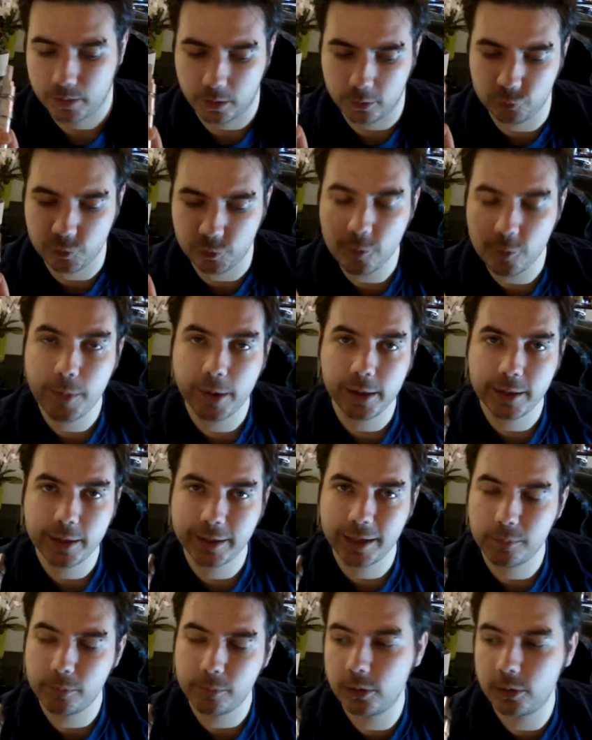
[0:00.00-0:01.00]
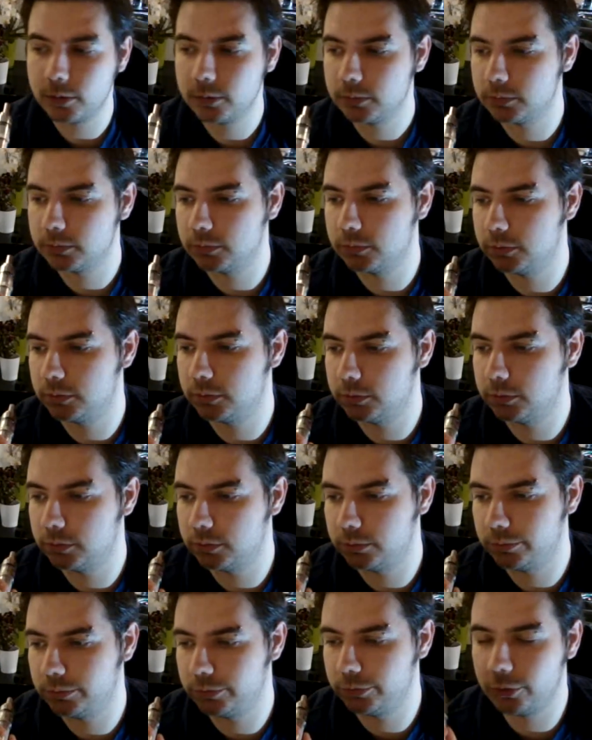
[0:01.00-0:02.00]
Je vais vous parler également
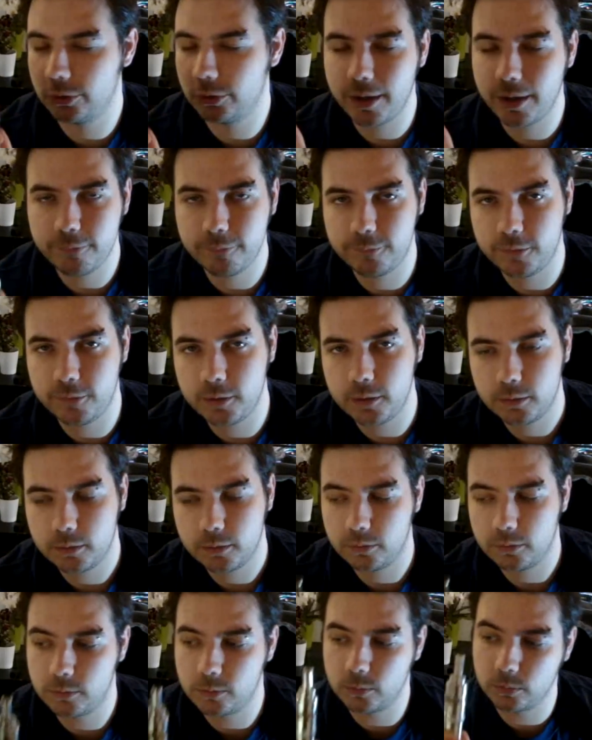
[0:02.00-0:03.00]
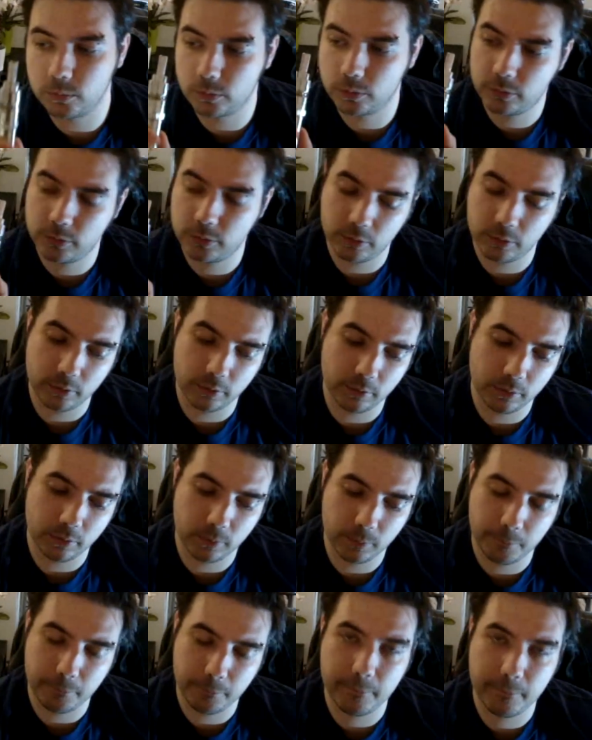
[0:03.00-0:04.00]
de la vie, donc
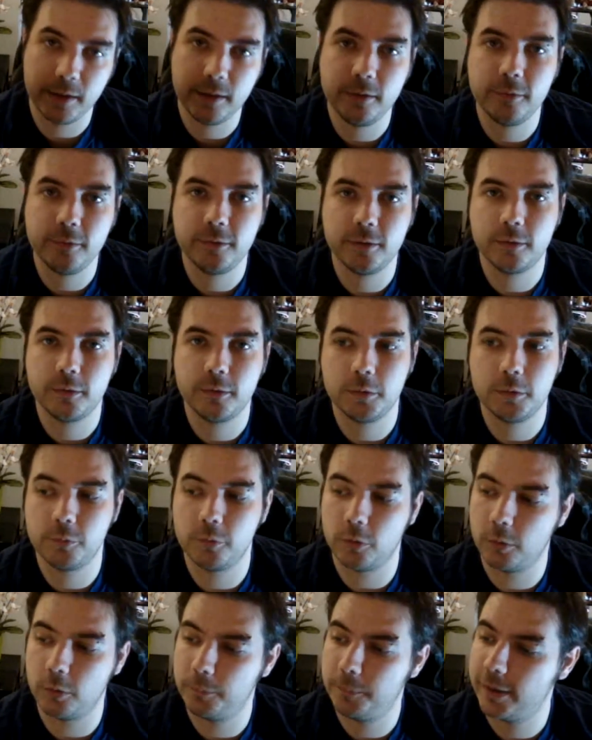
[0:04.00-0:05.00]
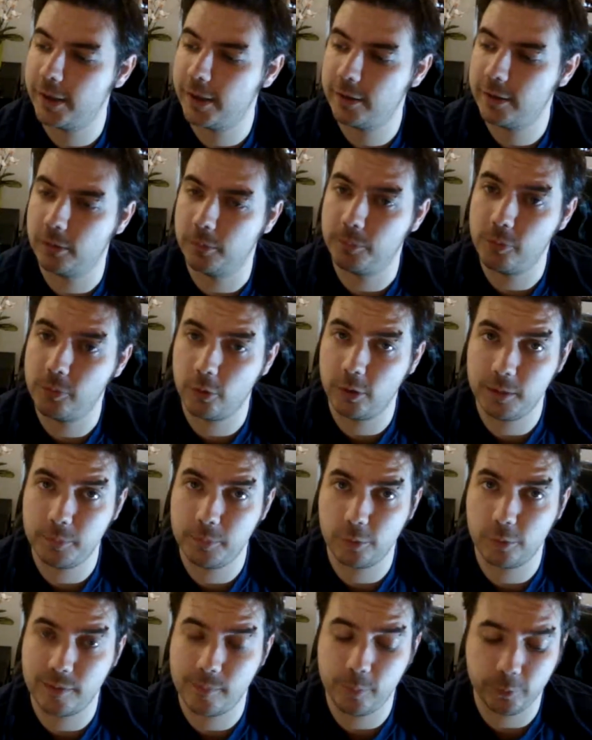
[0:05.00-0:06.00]
l'initiative européenne pour le
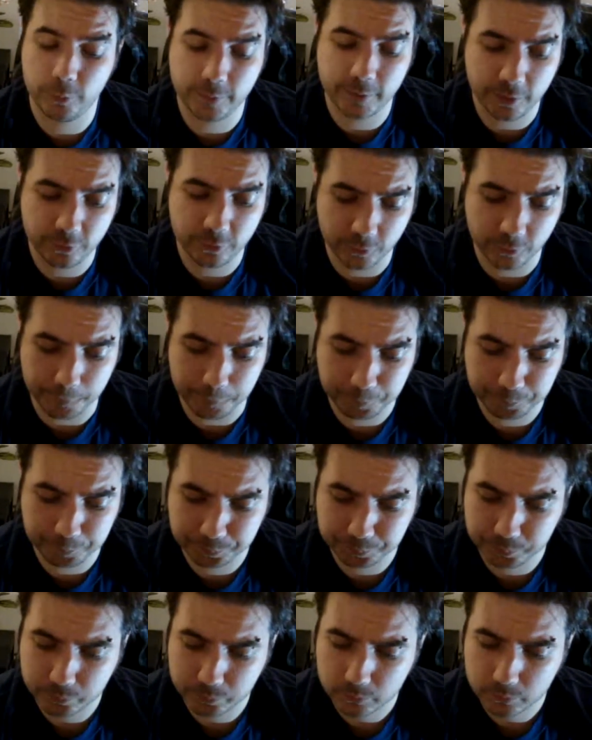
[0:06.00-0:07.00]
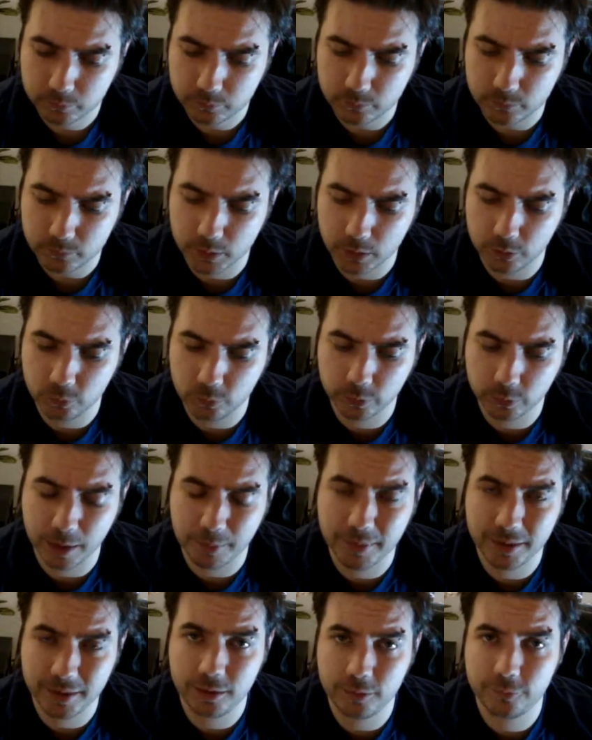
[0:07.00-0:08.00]
libre vapotage donc un
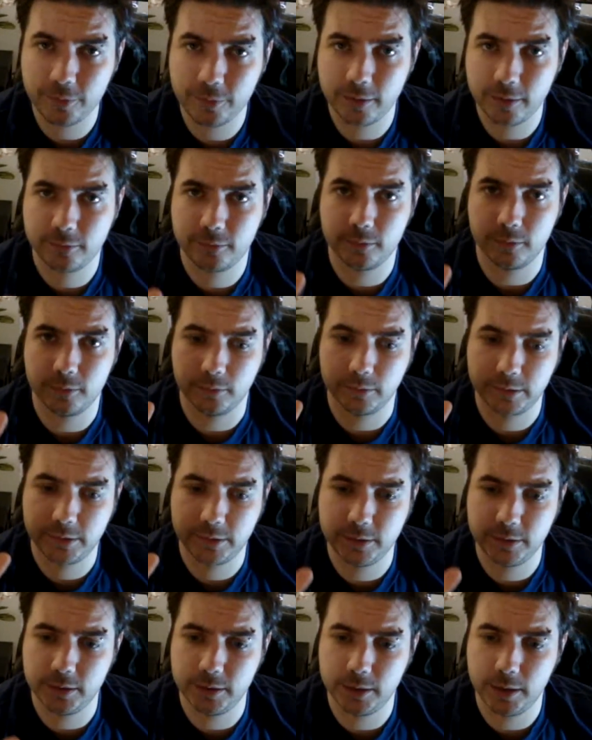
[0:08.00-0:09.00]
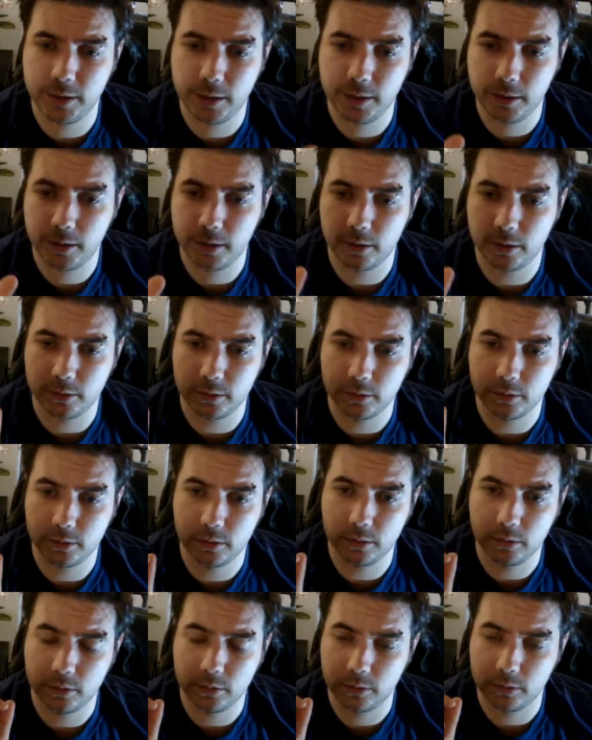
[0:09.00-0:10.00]
manifeste qui,
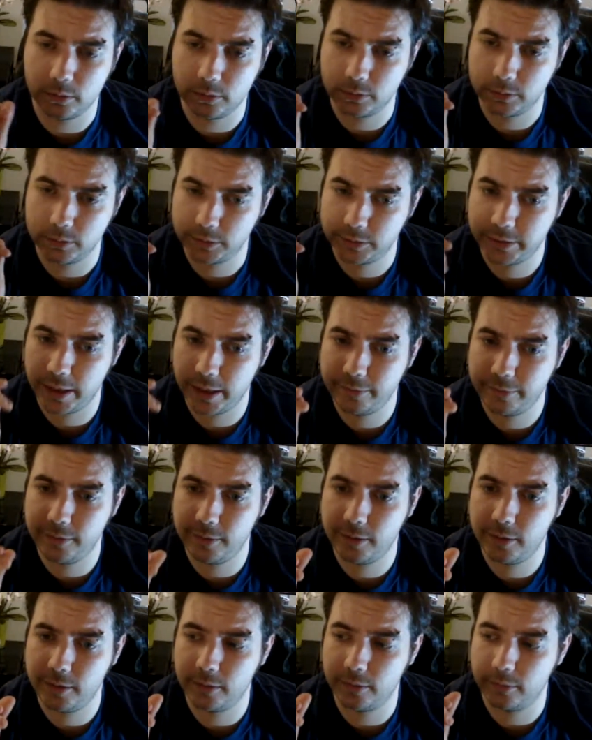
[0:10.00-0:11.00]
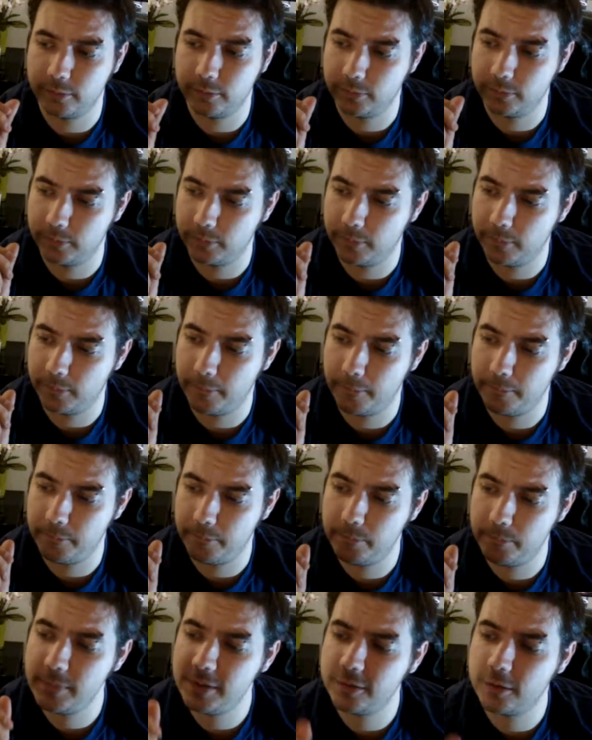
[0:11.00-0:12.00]
a été euh,
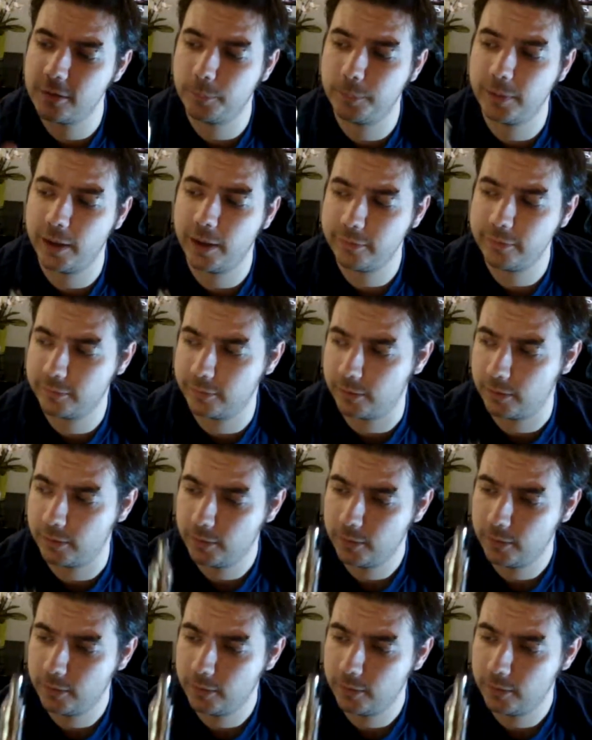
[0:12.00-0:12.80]
mis en place.